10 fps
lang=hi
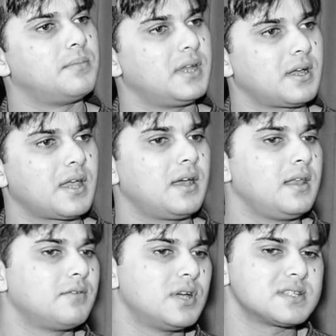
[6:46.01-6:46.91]
मेरा
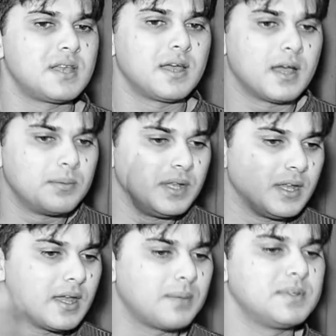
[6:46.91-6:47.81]
ख्याल है वो ऐसा लगा भी
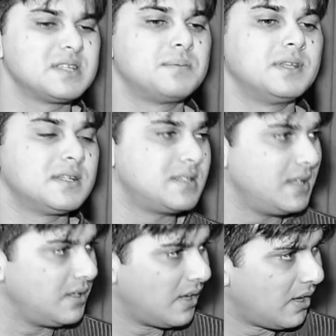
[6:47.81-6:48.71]
नहीं कि आपने
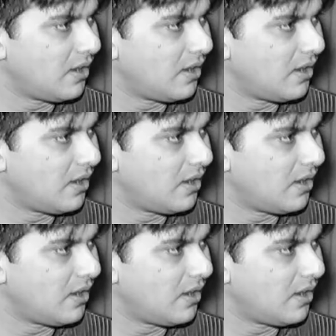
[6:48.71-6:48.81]
ज़बरदस्ती